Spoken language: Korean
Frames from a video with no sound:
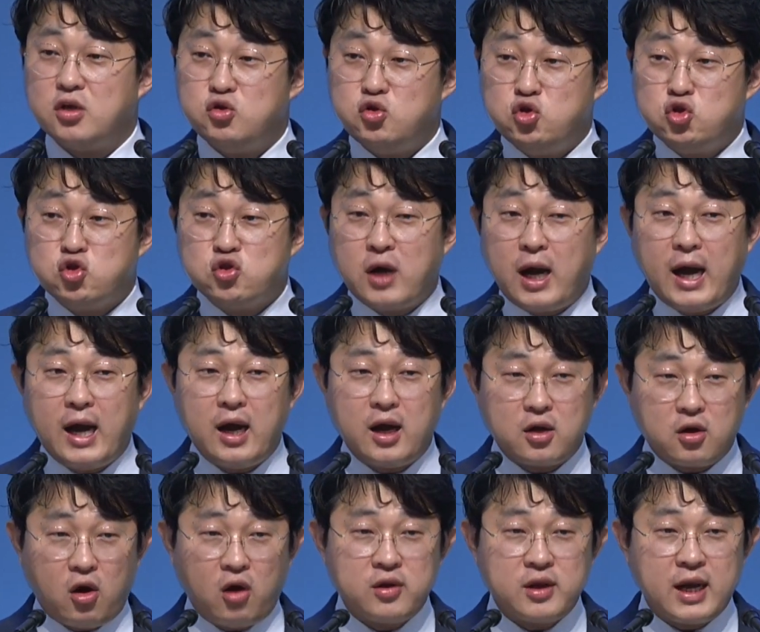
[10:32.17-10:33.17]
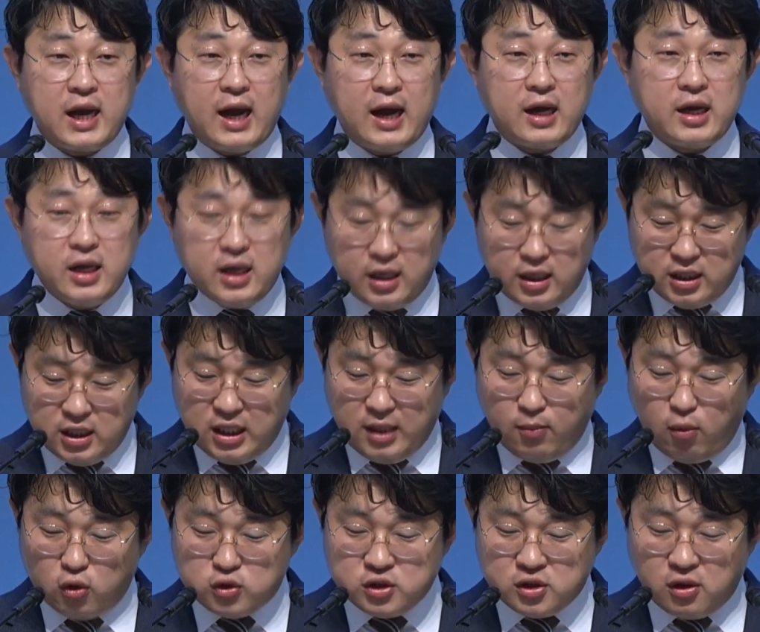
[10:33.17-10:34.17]
육아, 건강 이
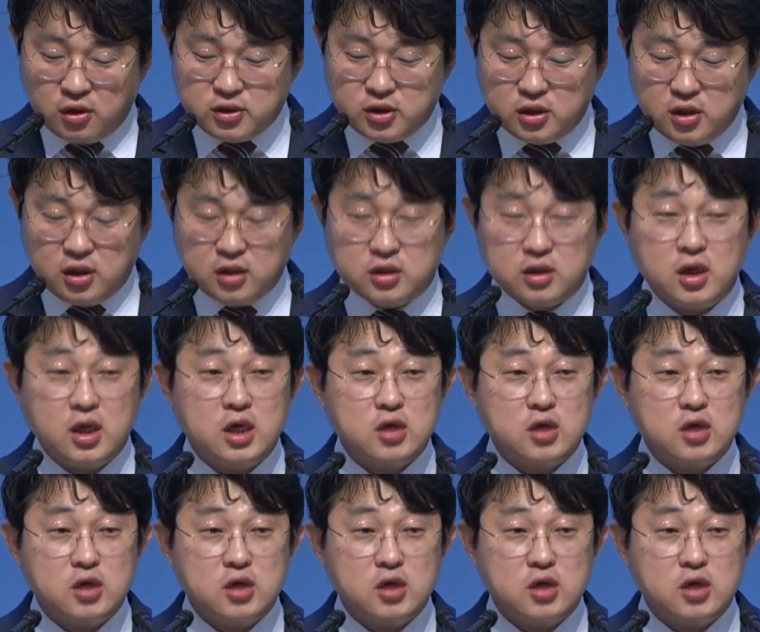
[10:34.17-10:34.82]
모든 것들은